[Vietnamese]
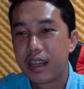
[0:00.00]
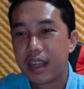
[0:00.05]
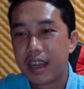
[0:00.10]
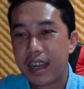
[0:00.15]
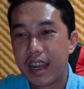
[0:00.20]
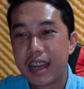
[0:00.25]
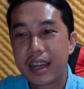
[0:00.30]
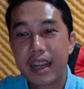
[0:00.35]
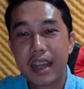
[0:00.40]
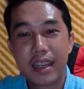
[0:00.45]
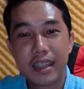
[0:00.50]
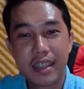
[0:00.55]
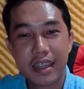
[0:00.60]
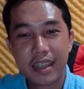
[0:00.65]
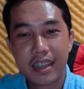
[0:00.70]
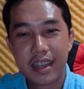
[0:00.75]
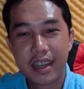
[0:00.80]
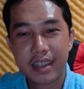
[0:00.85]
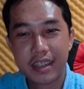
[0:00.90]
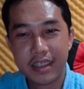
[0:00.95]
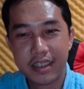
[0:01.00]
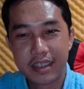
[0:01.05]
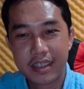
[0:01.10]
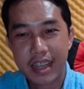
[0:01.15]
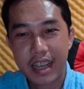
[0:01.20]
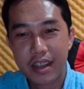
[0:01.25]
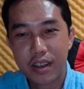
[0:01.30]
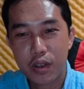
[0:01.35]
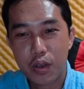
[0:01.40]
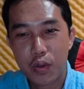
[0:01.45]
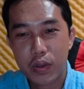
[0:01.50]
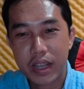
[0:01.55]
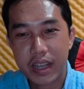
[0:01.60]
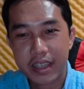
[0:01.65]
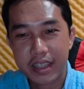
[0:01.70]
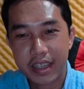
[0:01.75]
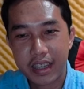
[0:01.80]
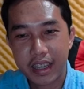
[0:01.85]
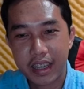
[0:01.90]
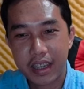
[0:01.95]
lần này thì được các cô các
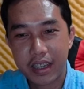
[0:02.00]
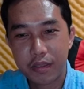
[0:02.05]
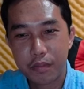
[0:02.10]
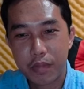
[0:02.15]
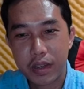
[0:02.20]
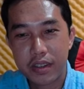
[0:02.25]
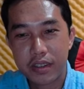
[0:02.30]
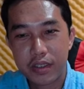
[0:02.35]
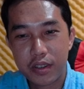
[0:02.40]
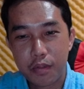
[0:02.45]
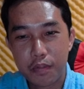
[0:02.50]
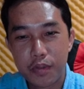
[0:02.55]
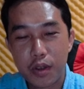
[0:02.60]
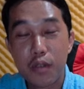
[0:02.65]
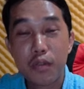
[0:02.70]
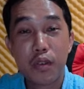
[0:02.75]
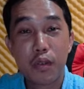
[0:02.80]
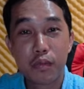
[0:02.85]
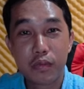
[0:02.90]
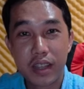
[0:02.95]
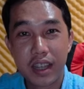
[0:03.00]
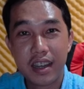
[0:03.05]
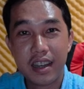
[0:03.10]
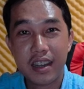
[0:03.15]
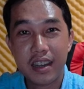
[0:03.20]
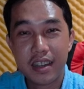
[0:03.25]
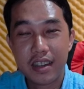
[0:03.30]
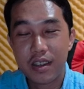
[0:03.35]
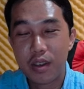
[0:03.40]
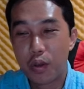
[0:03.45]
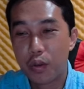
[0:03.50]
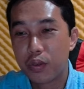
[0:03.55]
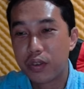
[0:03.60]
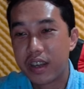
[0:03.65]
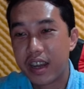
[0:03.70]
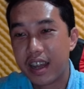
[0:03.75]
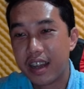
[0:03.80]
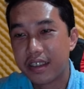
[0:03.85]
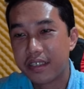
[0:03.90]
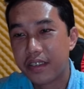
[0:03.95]
chị bên group nói vòng tay lớn hỗ
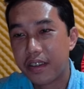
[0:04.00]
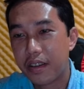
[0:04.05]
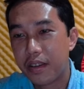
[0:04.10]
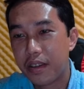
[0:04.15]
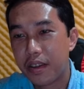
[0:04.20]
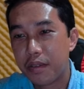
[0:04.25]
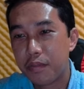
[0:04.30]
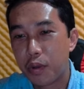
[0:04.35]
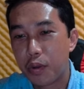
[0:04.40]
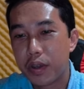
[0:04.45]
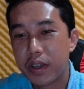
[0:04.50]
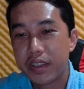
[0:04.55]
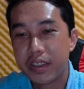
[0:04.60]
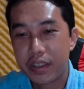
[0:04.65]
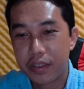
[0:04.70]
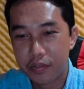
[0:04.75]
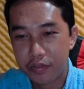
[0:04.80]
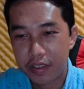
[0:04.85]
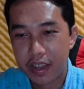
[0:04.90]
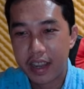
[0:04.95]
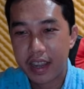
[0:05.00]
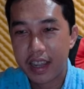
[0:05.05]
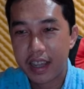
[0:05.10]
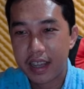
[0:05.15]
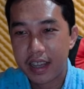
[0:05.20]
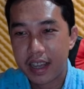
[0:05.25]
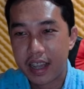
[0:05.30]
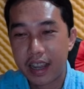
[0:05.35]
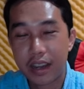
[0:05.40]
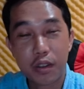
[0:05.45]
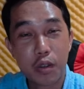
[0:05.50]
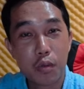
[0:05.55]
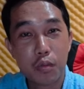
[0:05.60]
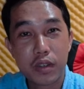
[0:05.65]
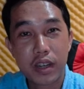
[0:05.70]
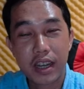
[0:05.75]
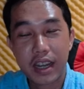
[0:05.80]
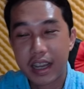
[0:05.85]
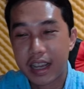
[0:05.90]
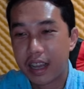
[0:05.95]
trợ cho một cái chiếc vé Hải cũng
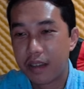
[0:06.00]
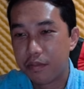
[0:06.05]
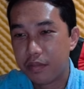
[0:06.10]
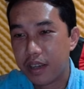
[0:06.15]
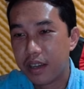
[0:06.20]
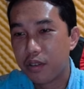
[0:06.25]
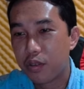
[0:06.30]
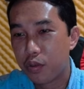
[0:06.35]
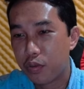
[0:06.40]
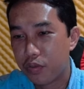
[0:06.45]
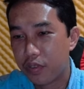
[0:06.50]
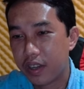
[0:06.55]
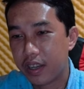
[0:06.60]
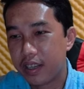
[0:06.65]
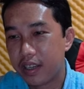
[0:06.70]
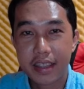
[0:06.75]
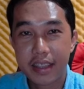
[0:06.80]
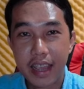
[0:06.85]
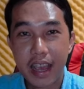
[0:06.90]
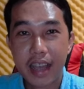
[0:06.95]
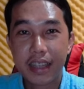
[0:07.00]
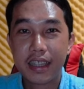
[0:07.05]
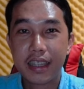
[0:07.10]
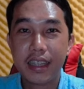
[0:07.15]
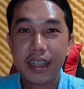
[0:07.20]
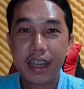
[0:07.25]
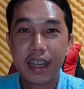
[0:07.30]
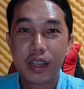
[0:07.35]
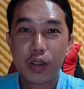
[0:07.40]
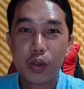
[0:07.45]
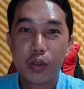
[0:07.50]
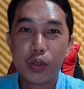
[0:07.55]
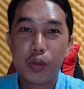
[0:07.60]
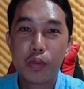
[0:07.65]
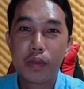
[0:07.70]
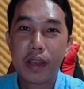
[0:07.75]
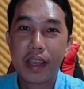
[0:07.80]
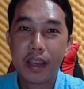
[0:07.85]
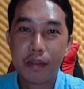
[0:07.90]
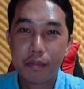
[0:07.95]
rất là cảm ơn quý vị dạ thì nội dung
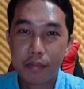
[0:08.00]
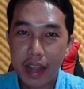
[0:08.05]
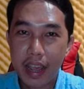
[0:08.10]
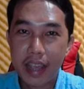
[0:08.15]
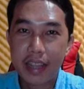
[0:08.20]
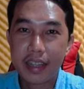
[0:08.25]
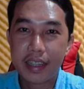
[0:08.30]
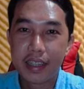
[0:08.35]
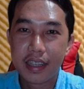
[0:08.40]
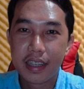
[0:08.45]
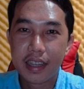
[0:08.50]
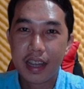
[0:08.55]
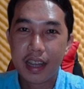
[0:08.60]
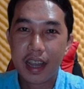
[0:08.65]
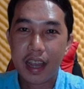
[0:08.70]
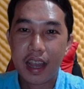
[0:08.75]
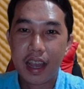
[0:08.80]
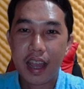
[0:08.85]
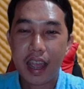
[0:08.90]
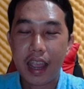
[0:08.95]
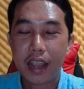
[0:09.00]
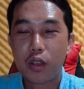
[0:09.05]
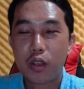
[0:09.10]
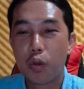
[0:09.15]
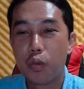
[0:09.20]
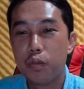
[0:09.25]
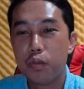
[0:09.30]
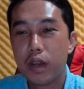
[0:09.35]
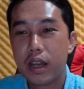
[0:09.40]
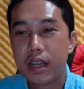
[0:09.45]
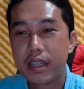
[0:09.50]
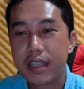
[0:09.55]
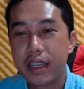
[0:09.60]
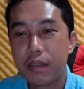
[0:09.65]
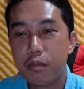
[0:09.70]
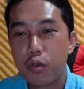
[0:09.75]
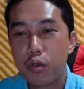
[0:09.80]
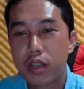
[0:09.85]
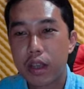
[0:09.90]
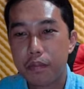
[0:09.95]
ngày hôm nay à, Hải cũng à, chỉ
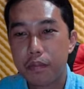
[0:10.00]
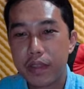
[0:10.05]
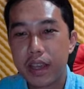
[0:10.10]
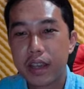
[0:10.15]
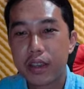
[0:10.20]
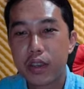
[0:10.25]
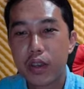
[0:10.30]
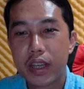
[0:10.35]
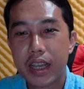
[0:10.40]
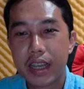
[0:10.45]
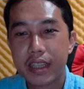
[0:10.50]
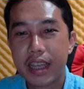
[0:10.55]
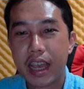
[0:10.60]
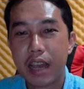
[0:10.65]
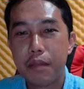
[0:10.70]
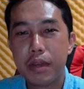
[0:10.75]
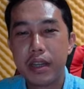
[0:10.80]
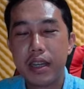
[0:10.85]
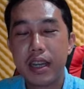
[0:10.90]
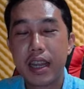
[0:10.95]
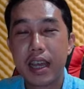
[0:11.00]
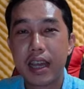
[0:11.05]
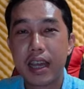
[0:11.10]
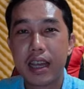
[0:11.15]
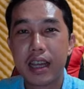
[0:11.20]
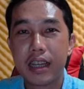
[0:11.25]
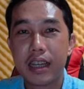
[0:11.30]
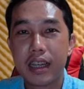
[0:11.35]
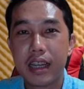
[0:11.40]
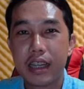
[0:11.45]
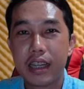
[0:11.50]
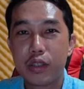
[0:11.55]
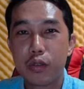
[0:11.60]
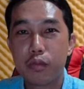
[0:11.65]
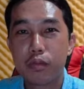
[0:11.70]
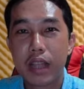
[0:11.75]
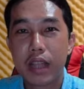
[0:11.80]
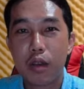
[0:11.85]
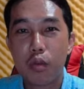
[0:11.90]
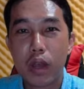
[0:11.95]
muốn cập nhật cho khán giả mình là à, chúng
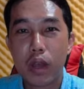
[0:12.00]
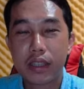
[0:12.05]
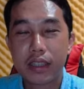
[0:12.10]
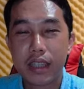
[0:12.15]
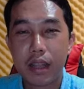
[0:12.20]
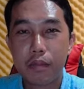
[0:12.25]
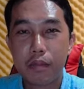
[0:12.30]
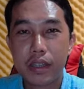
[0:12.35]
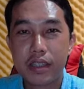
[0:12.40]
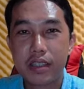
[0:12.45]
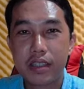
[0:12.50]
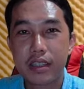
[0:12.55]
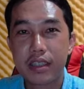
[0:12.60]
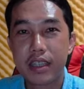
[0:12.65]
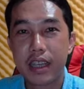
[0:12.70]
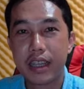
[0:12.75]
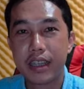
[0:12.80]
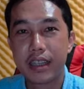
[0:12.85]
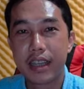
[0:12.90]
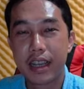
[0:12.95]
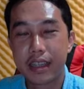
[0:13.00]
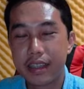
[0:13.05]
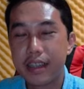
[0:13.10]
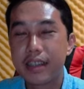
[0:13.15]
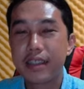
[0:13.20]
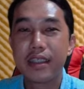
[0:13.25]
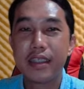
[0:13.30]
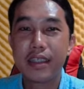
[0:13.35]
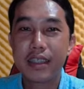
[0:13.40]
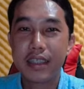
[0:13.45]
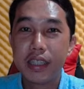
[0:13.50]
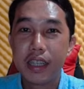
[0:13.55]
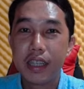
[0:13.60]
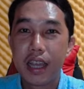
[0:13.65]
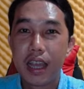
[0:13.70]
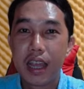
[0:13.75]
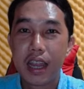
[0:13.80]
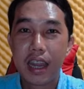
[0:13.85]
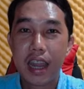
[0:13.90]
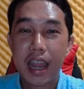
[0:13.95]
ta quan tâm cái sự kiện gần nhất trước đi ha
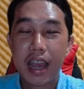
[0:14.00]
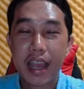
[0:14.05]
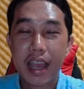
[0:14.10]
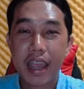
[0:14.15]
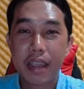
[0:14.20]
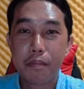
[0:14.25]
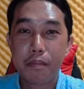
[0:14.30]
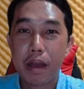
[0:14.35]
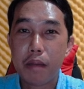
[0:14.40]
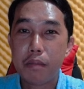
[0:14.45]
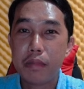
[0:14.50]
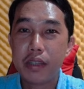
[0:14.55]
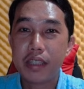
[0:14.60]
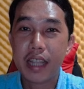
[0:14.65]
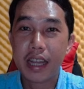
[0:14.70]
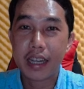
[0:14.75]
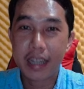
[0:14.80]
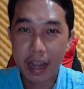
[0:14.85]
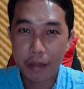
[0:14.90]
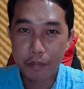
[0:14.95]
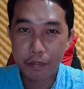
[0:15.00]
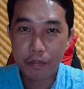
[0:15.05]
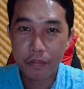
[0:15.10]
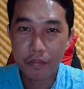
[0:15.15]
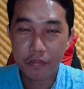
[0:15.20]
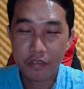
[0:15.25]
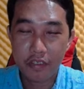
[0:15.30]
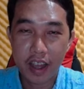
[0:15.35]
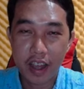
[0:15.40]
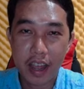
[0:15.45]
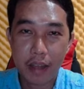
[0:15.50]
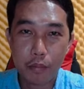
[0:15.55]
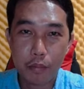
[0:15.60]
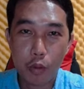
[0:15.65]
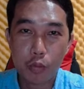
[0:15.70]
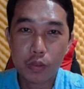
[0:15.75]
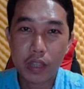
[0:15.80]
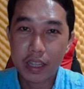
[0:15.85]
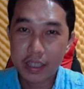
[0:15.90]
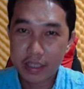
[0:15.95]
là ngày 30 tháng 5 và 1
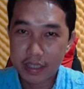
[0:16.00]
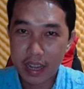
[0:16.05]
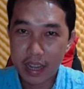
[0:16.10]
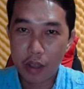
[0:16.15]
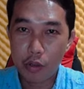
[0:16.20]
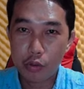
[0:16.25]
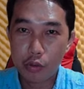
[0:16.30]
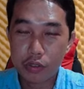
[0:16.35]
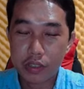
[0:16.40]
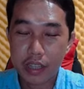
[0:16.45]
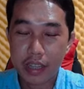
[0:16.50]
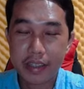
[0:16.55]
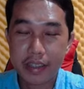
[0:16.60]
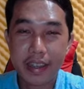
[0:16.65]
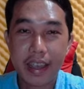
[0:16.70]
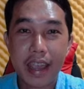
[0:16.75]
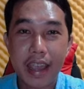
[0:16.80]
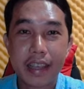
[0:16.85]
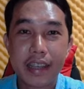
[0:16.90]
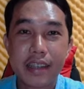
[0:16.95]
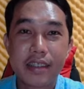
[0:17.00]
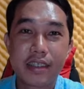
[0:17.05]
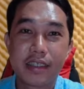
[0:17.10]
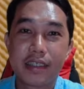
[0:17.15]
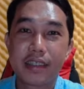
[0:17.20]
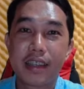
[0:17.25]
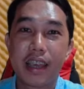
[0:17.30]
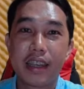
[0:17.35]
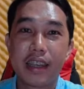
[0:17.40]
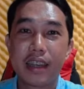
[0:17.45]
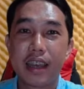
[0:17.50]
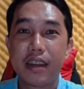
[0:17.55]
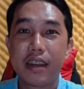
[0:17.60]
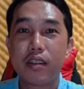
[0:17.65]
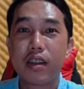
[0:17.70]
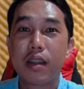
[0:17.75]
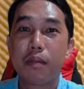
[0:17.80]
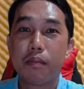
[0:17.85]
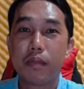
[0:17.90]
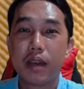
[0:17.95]
tháng 6 tại vì hai cái sự kiện này nó
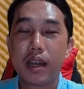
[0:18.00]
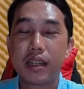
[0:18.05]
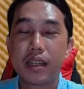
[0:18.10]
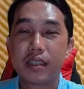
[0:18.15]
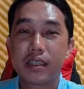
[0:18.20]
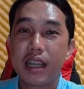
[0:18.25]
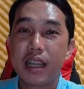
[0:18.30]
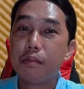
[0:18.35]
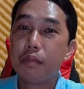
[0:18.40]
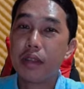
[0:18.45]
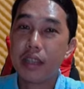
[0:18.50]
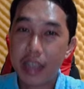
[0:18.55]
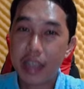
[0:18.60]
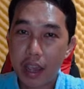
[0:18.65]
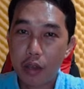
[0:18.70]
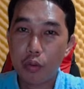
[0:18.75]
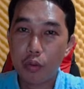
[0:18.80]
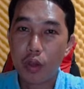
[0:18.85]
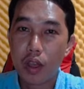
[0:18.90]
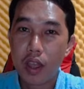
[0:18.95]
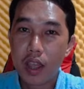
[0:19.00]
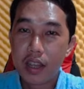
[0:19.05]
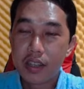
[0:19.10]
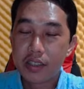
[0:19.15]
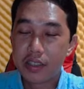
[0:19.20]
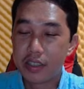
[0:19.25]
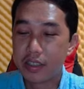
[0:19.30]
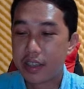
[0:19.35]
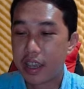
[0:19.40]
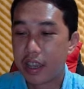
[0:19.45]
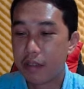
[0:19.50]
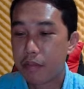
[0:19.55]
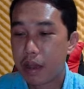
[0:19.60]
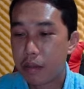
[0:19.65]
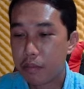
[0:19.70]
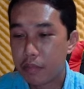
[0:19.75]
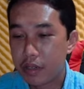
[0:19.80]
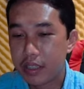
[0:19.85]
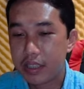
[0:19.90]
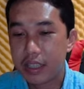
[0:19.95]
nằm à, sát bên nhau sự kiện
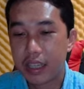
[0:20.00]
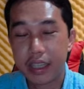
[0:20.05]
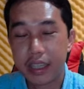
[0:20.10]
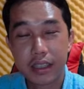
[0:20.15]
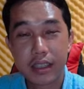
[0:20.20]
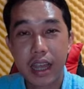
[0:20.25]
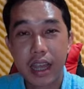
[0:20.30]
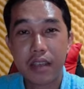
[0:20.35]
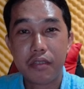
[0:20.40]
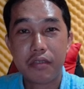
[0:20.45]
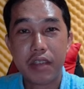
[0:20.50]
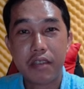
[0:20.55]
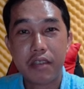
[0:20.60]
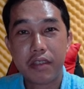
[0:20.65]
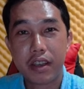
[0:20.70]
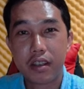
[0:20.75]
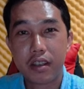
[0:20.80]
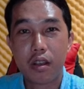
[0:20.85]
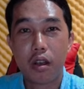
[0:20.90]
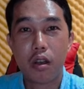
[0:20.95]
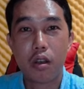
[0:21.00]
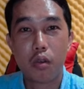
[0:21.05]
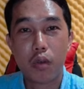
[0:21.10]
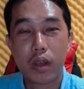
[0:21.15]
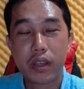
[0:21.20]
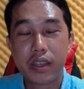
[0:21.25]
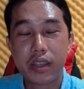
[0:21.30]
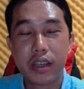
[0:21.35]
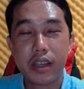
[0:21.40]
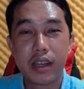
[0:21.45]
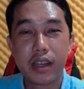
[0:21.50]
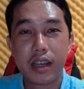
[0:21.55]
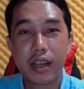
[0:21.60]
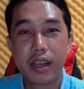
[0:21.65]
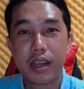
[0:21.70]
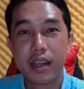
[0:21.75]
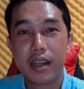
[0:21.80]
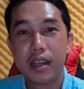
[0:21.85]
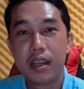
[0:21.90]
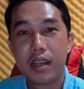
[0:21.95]
30 thì hiện tại vé vẫn còn khoảng chừng
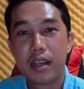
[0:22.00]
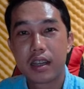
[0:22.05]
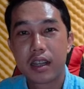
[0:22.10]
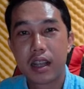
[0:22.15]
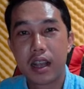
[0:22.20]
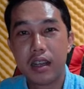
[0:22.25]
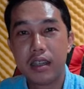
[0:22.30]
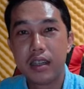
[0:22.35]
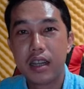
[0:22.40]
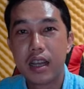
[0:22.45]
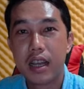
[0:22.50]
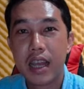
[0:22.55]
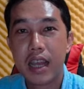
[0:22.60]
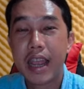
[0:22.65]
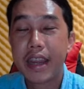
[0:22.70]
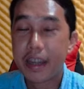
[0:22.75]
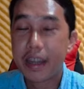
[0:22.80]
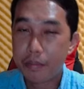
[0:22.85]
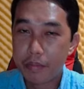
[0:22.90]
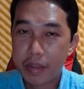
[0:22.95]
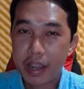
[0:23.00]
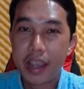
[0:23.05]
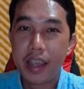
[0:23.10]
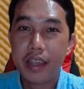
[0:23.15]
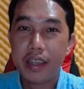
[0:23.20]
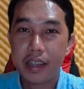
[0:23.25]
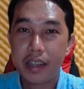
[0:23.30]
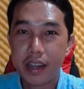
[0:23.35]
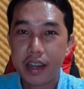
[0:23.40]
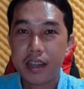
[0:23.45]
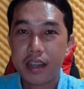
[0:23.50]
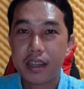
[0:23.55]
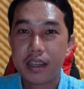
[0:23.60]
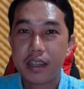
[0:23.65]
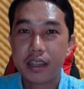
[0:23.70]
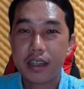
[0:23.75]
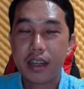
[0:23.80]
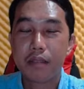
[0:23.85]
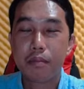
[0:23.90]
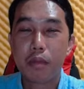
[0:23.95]
à, cỡ 200 à, ghế gì đó
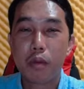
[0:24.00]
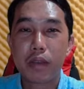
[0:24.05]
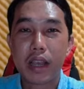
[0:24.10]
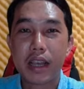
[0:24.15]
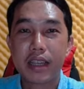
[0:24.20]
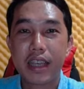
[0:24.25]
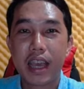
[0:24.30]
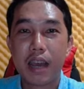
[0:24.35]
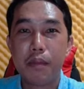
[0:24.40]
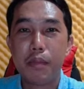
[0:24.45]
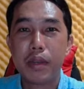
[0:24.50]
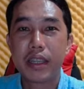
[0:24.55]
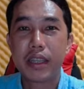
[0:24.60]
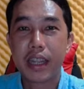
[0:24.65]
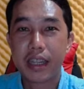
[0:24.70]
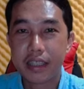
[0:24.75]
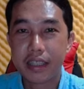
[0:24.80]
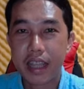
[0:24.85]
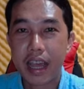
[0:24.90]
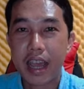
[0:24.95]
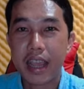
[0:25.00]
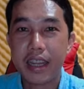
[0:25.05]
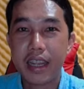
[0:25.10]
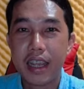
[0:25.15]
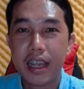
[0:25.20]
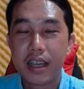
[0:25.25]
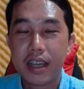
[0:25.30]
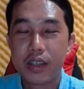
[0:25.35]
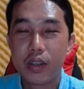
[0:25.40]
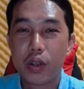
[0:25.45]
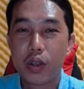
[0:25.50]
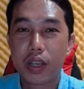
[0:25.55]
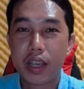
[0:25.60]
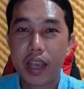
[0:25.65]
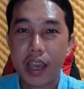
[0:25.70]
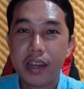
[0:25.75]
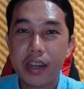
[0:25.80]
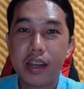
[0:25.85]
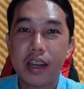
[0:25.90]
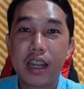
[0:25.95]
nên mong khán giả mình nhanh tay rồi
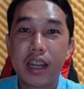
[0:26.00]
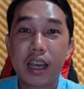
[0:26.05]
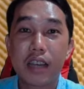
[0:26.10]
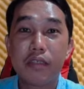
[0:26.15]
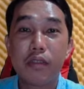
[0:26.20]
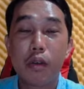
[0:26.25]
kế nữa là cái